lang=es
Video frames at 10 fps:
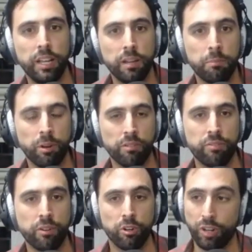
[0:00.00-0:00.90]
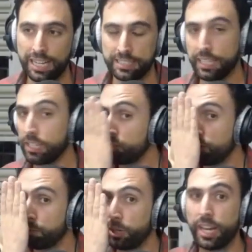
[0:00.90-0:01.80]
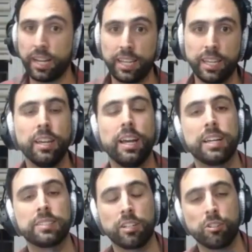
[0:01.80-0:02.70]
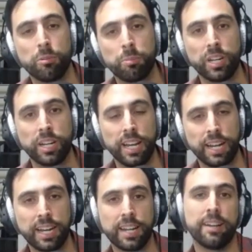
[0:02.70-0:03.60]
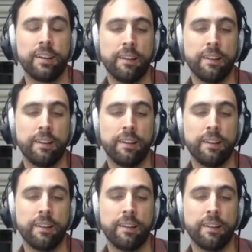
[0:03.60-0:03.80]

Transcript: por el forro hasta que nos lo ponen aquí, hasta que nos lo ponen en la cara.